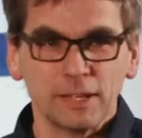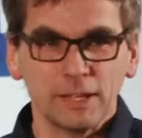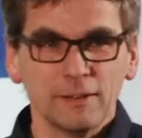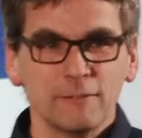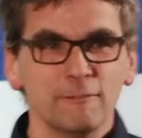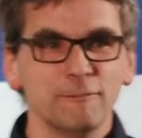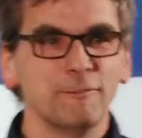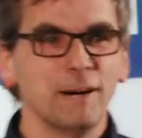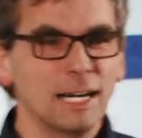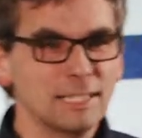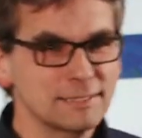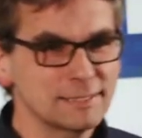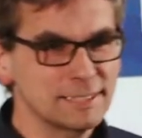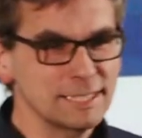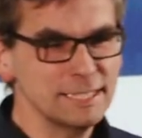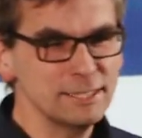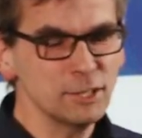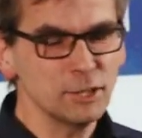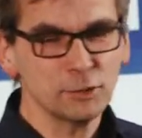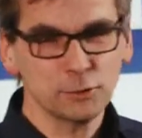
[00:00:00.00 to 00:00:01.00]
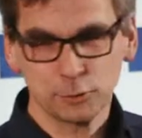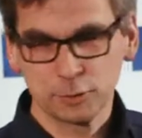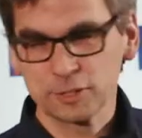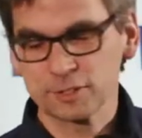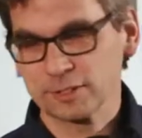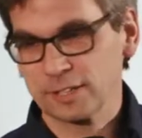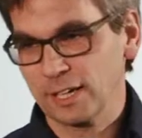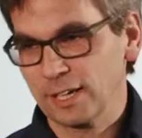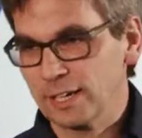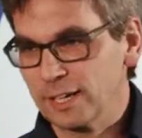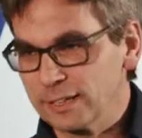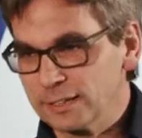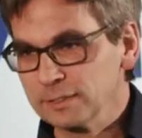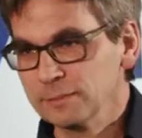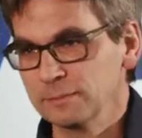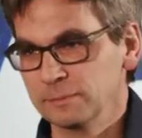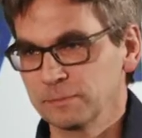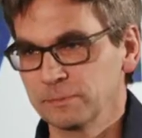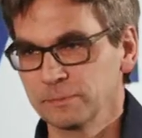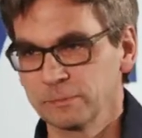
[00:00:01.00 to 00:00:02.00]
Was hindert uns daran,
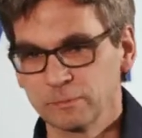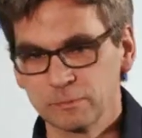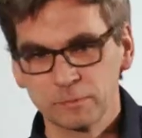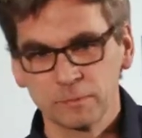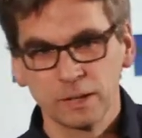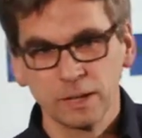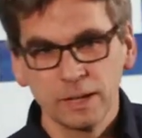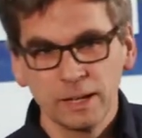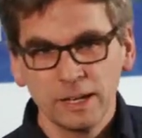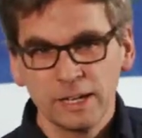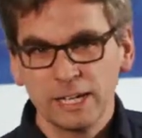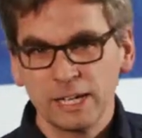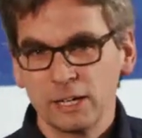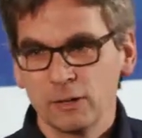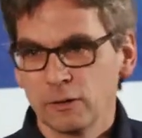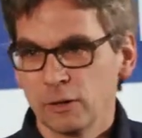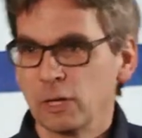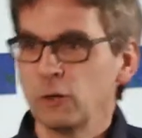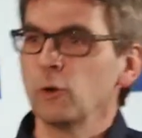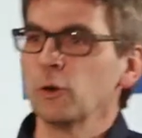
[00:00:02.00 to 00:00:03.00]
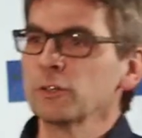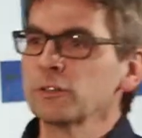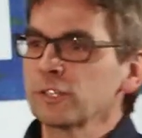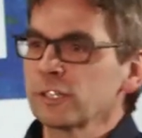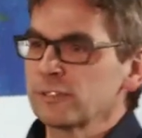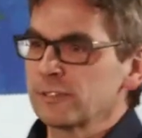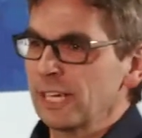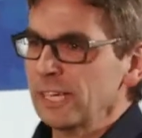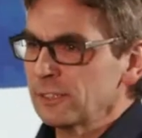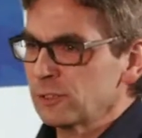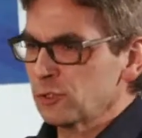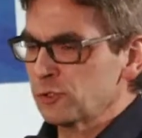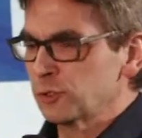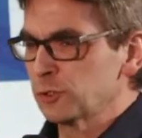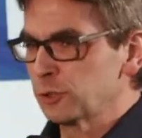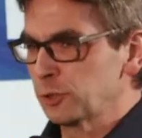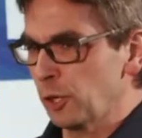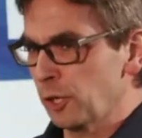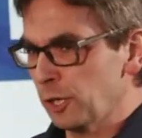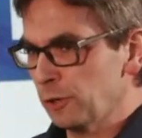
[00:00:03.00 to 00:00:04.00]
unsere sächsischen
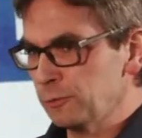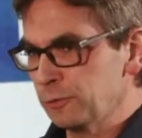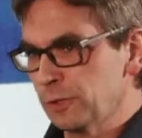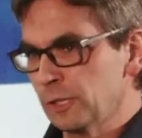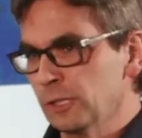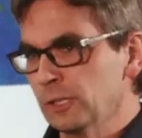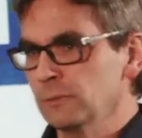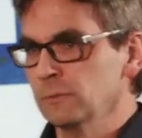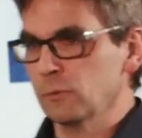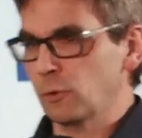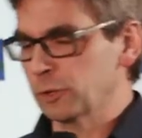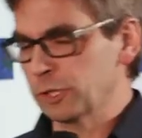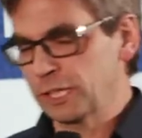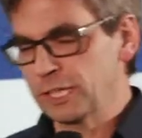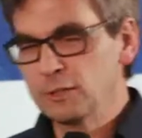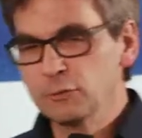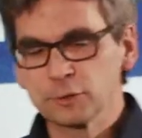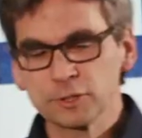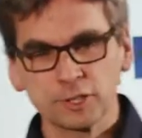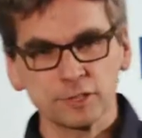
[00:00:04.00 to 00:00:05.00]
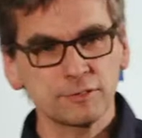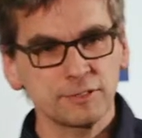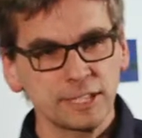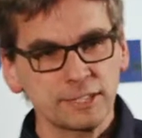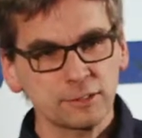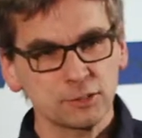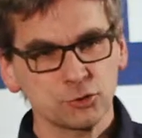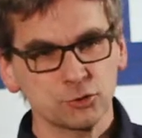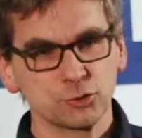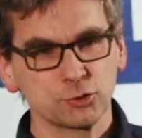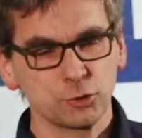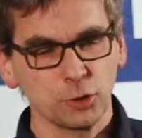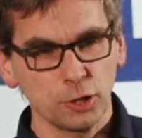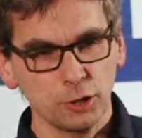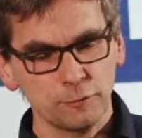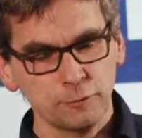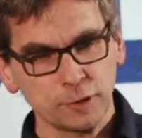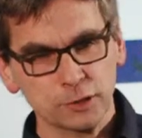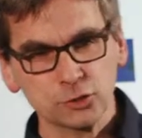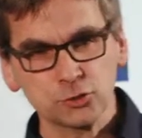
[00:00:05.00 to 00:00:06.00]
Dörfer oder in unseren sächsischen
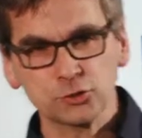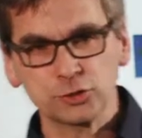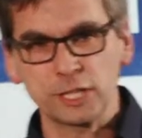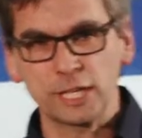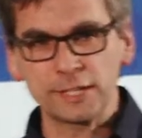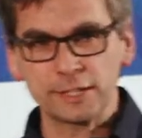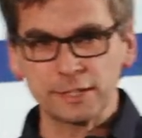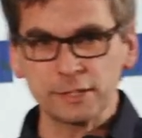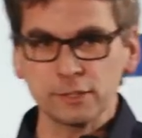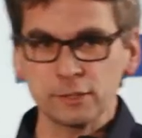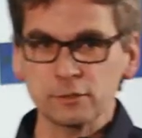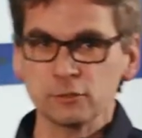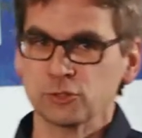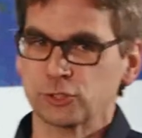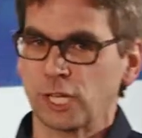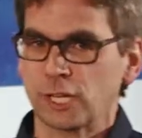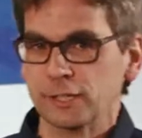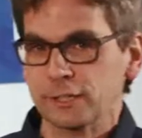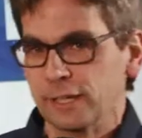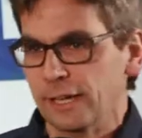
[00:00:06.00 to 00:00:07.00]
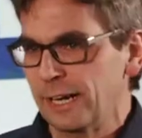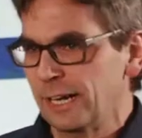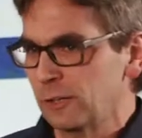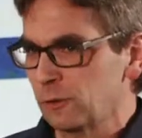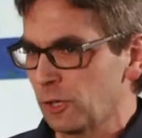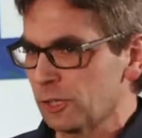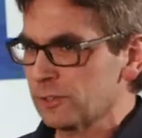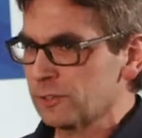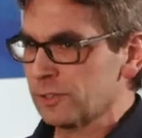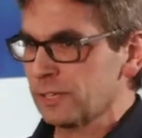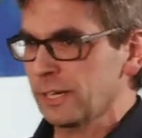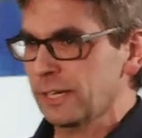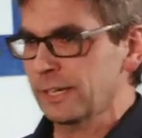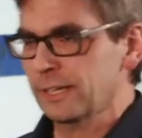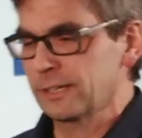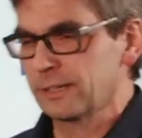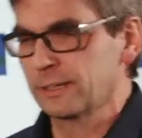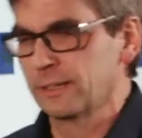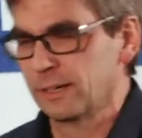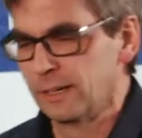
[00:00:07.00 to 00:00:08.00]
Dörfern, Städten, Stadtteilen,
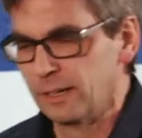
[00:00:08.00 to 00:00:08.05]
Ortsteilen